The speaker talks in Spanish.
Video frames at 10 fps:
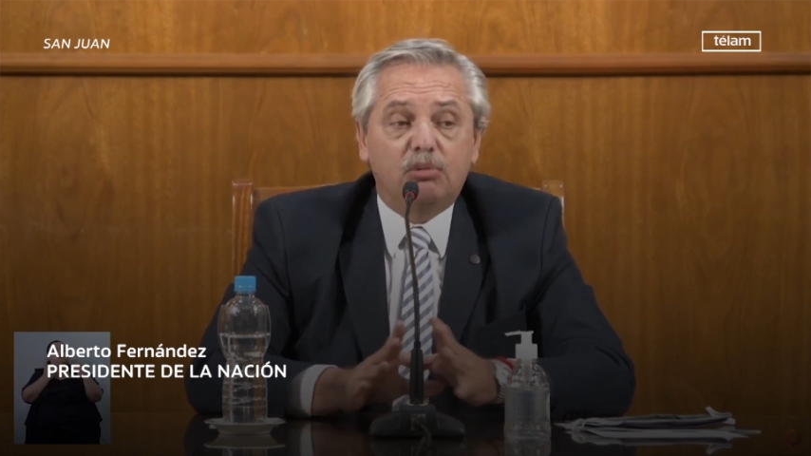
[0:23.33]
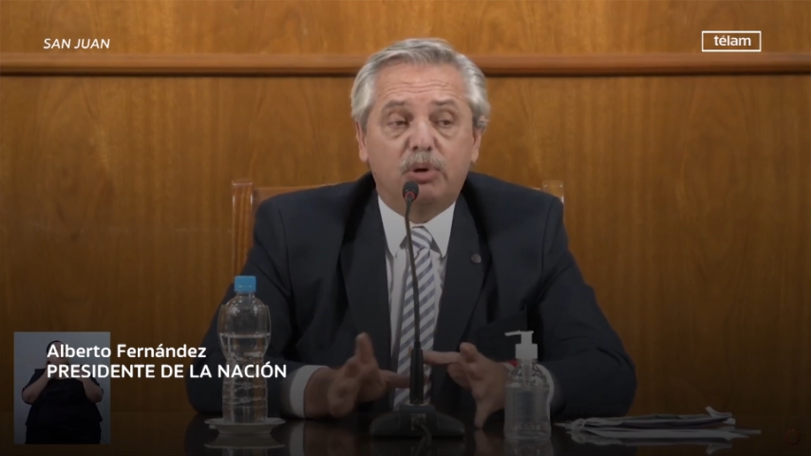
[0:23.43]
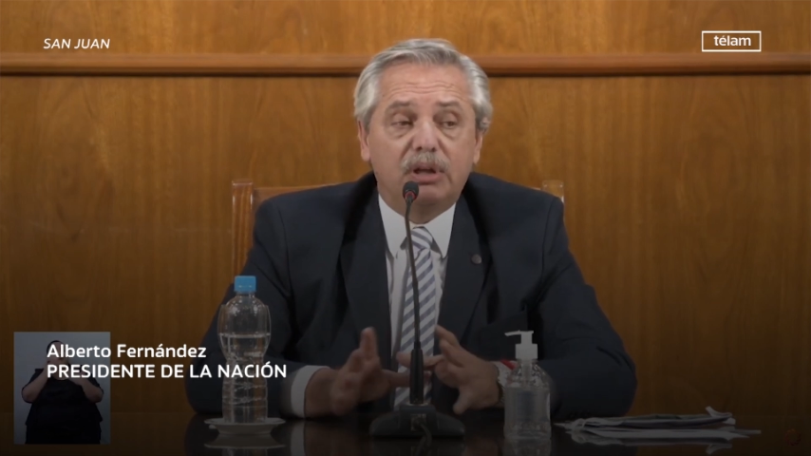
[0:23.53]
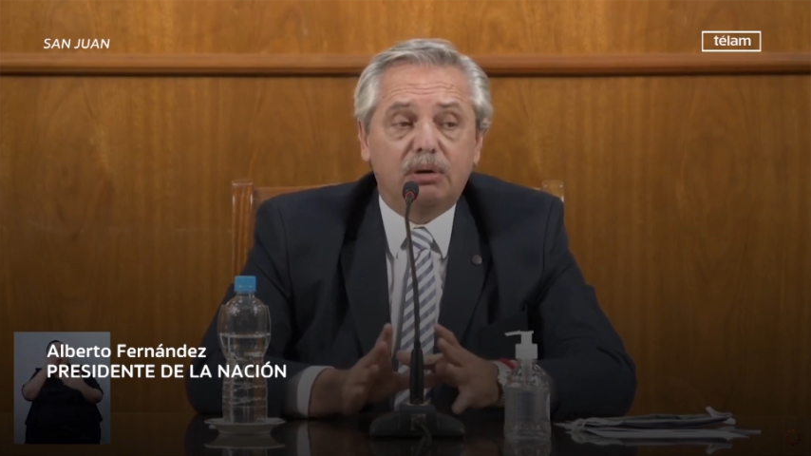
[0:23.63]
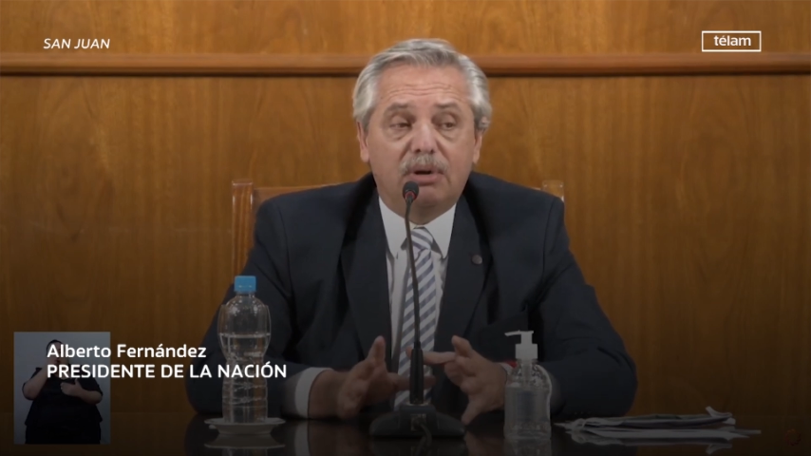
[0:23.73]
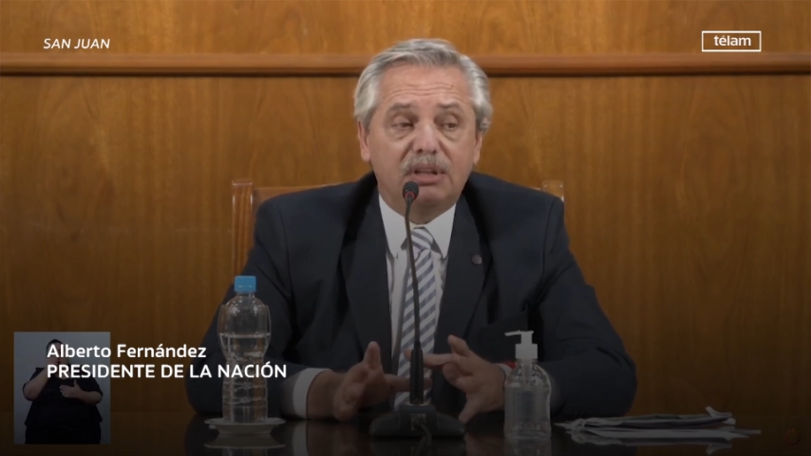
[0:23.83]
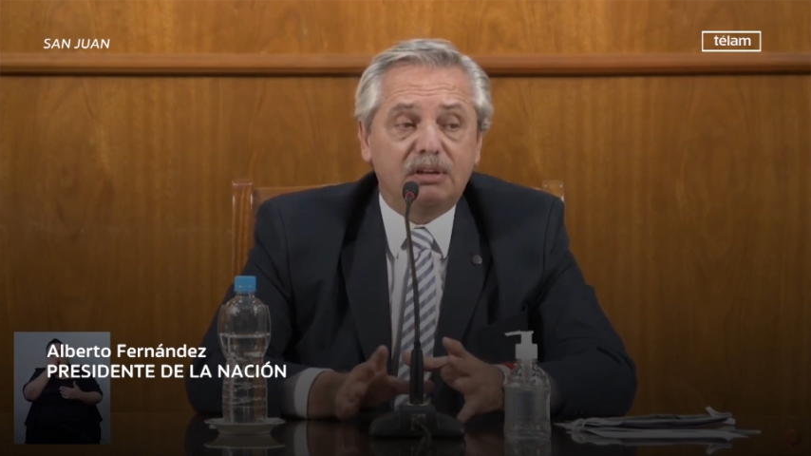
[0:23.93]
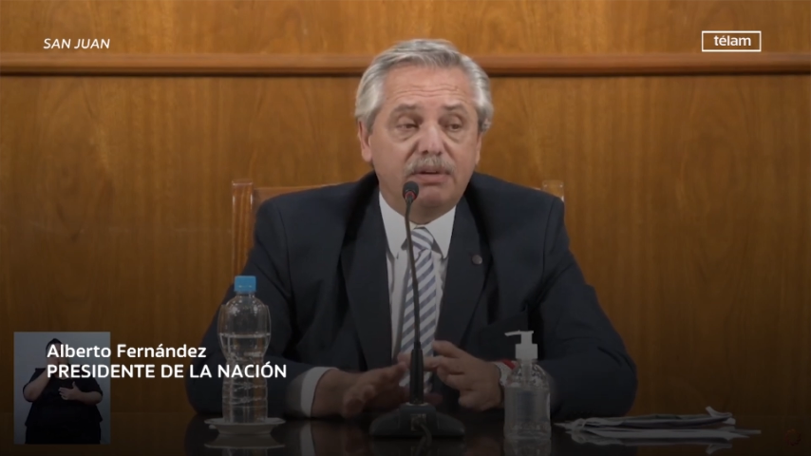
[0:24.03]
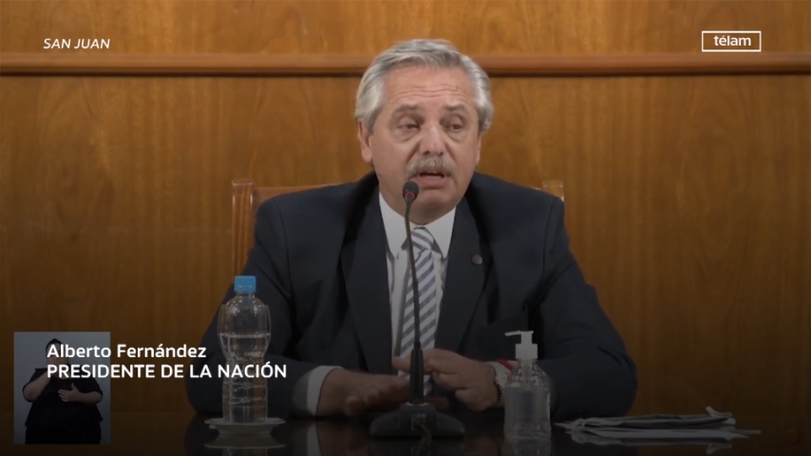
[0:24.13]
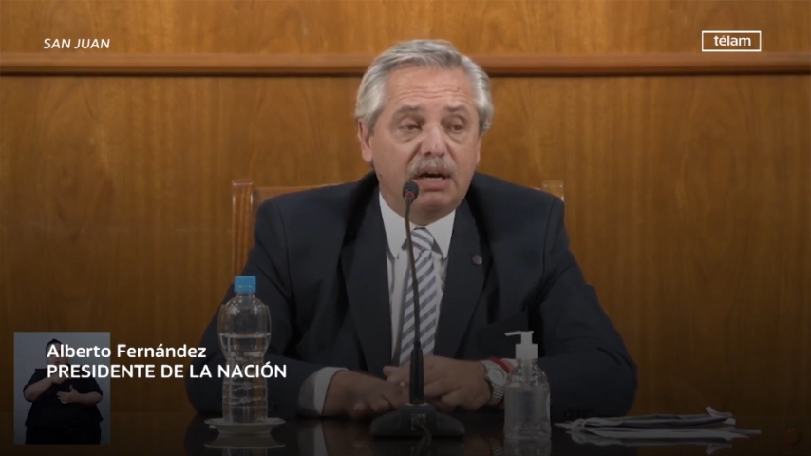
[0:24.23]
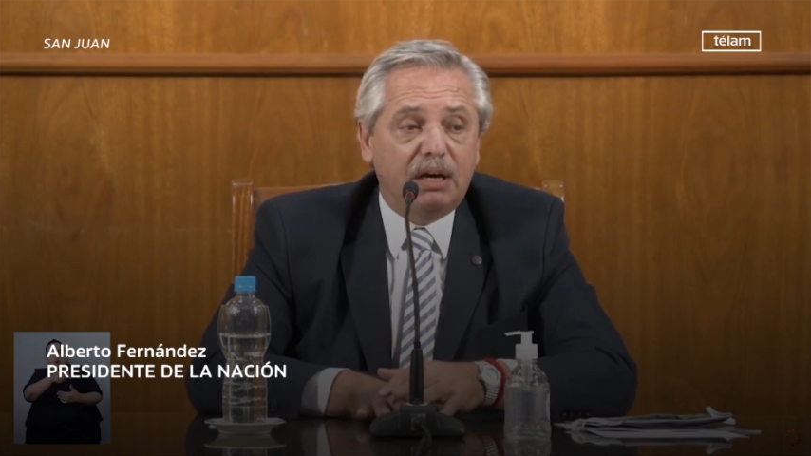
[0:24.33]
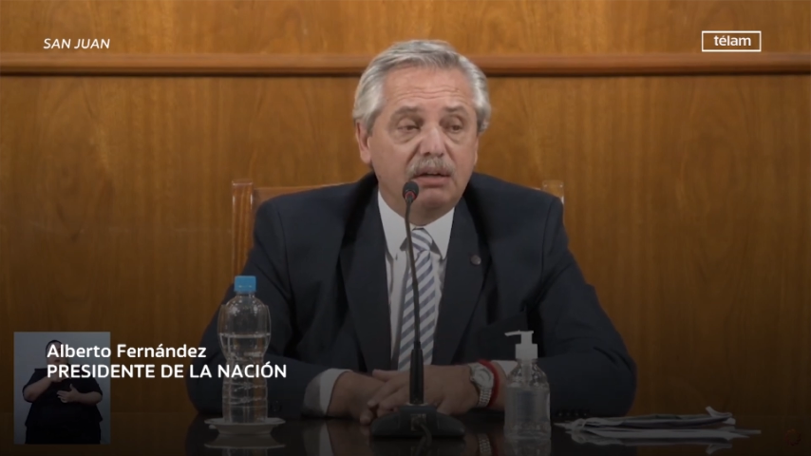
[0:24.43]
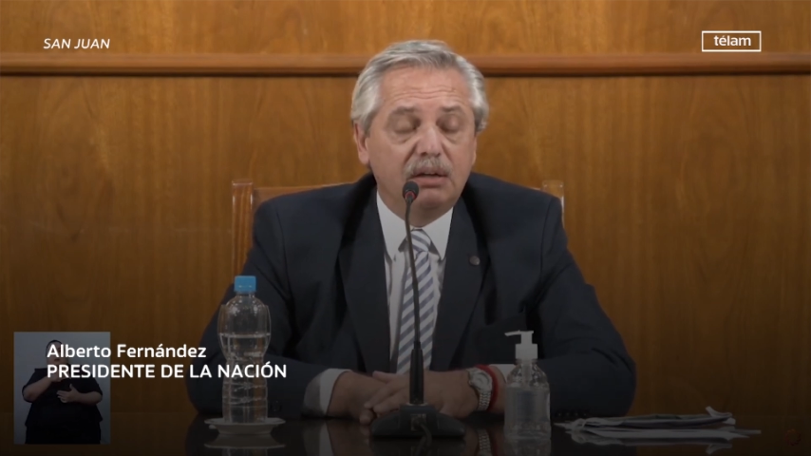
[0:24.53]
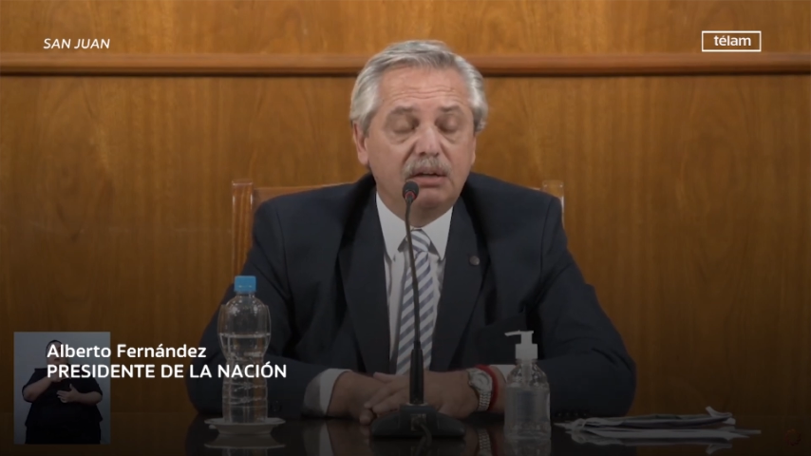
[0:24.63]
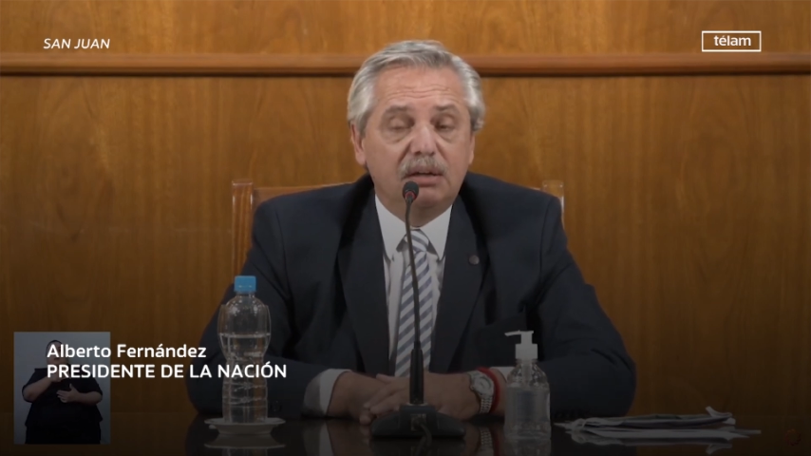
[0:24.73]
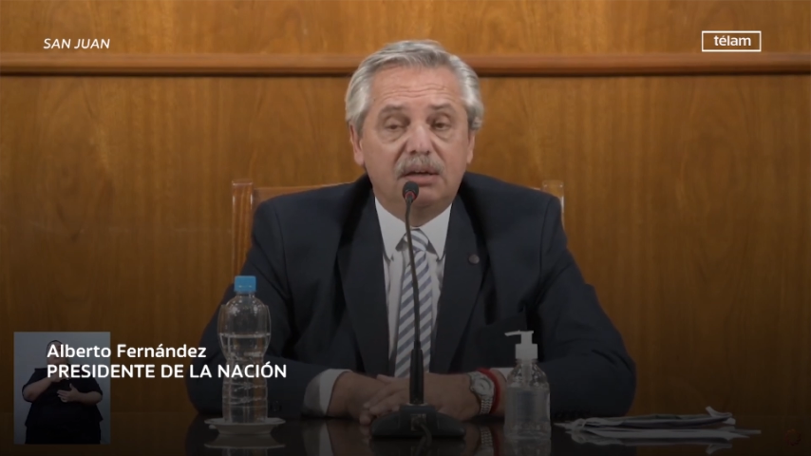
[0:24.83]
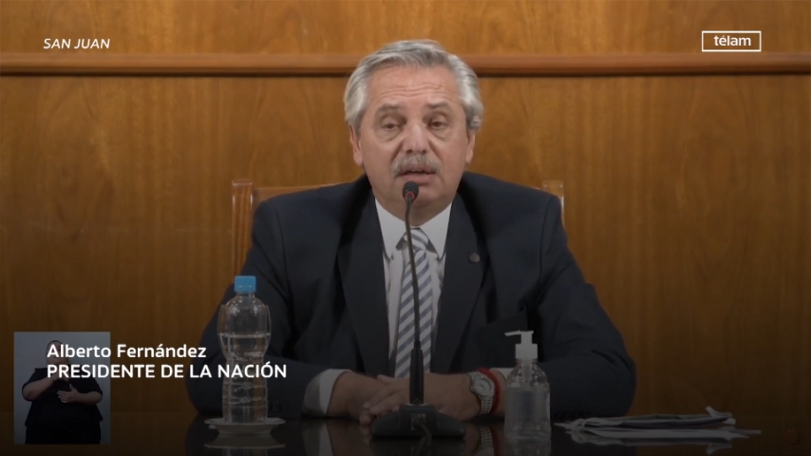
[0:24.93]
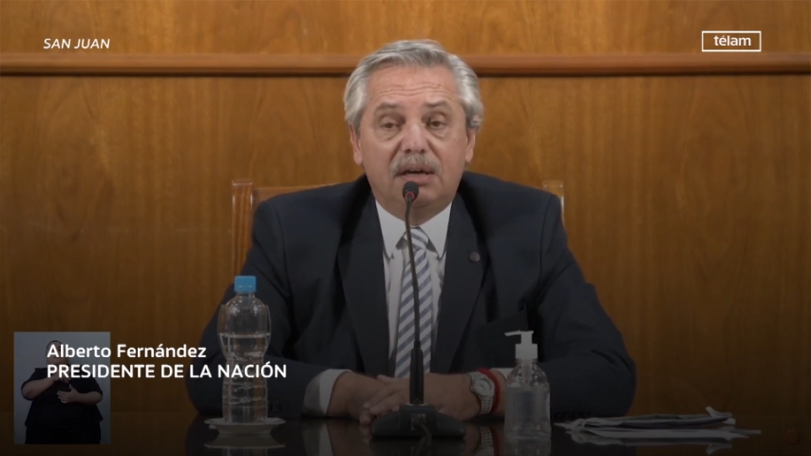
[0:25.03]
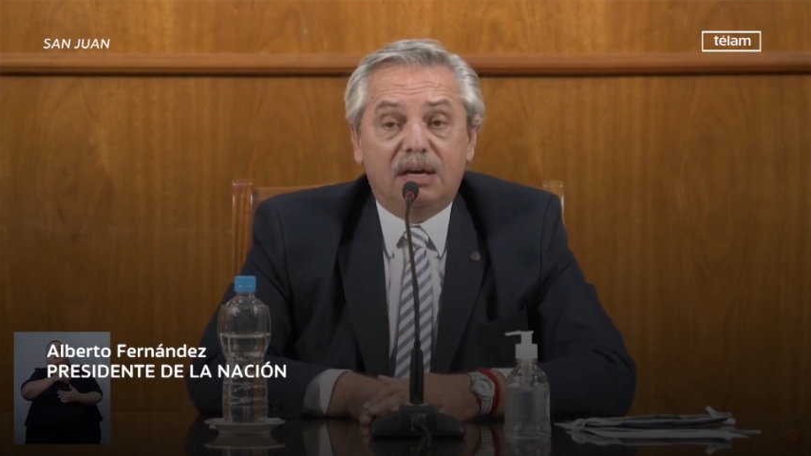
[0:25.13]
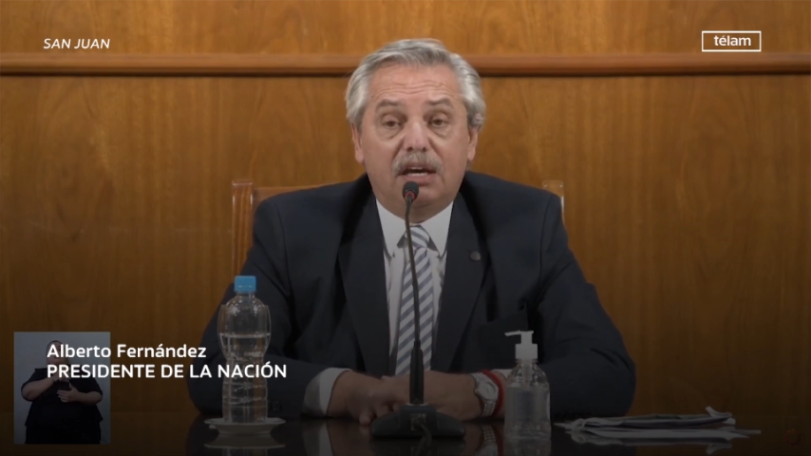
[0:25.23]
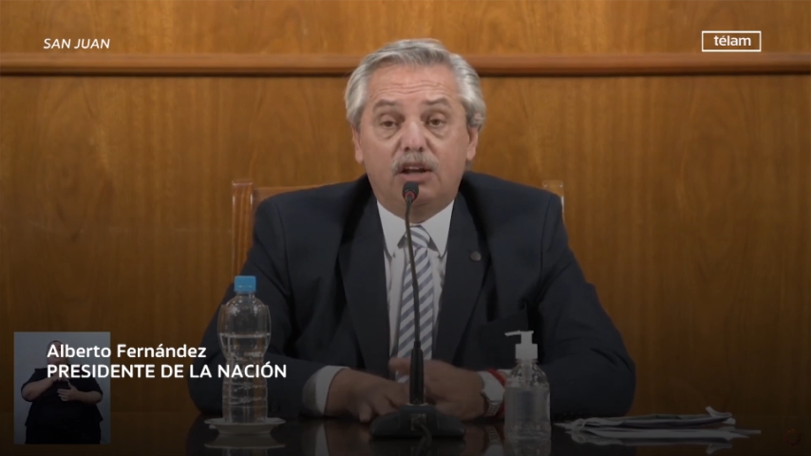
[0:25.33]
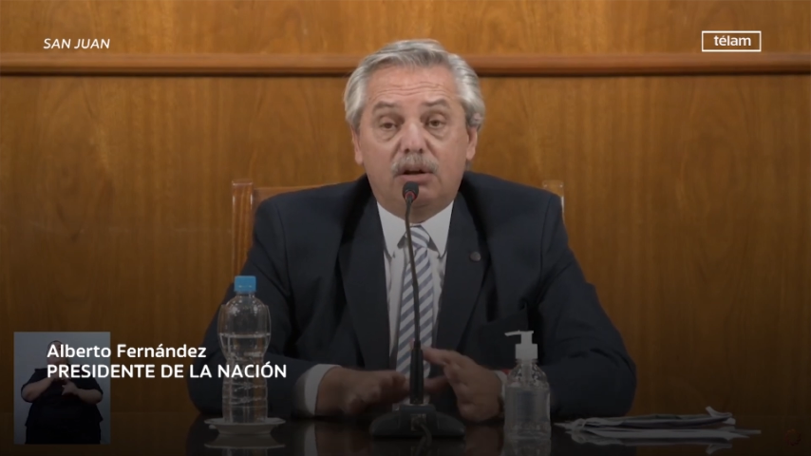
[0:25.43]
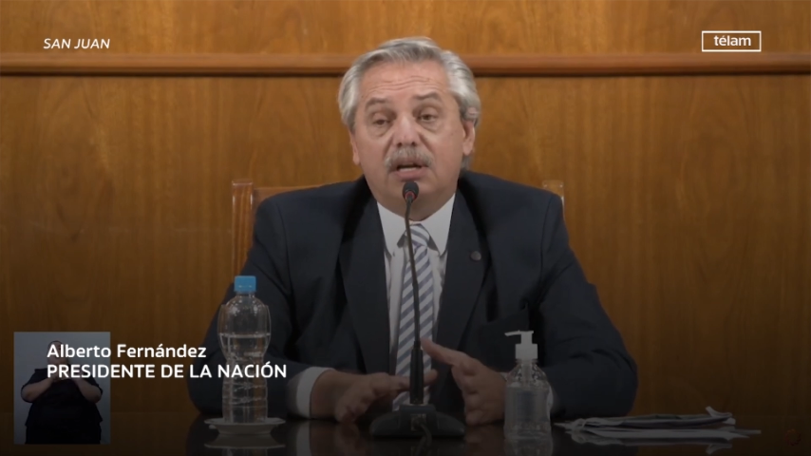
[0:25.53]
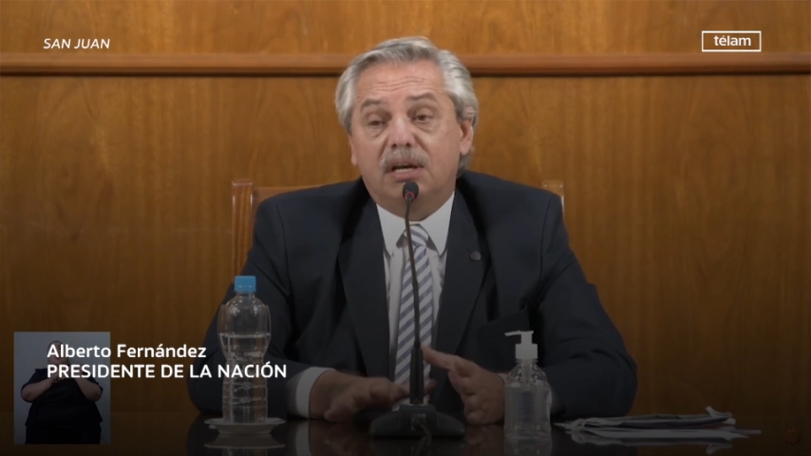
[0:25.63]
pueden cuantificar, que no